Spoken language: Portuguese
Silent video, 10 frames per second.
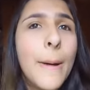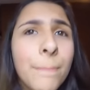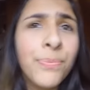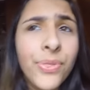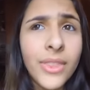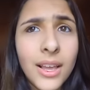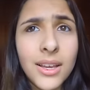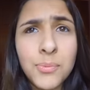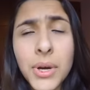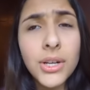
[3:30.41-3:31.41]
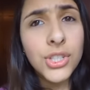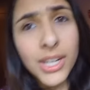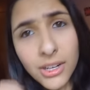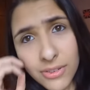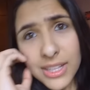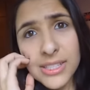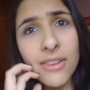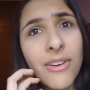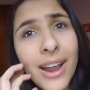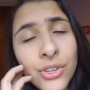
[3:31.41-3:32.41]
Hum, mano, janeiro vai
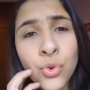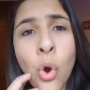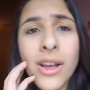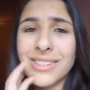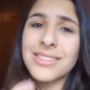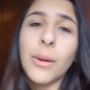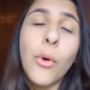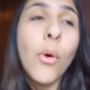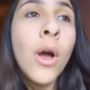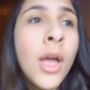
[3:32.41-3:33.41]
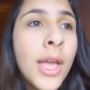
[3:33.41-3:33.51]
lançar várias coisas, tá bom?